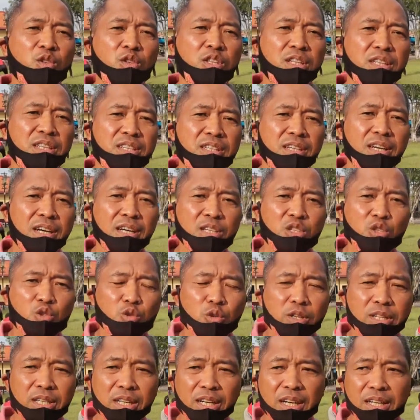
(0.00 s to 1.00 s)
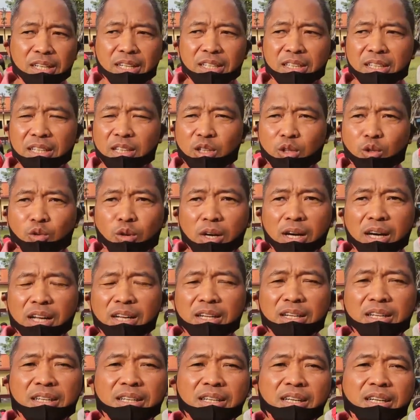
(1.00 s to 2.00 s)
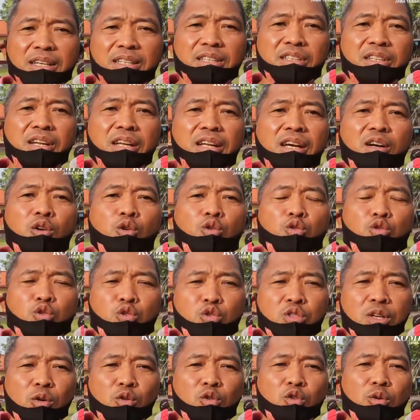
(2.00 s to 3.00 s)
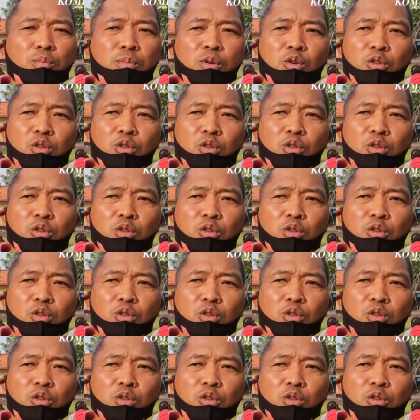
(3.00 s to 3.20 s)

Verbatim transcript: masker ya tidak sesuai dengan ketentuan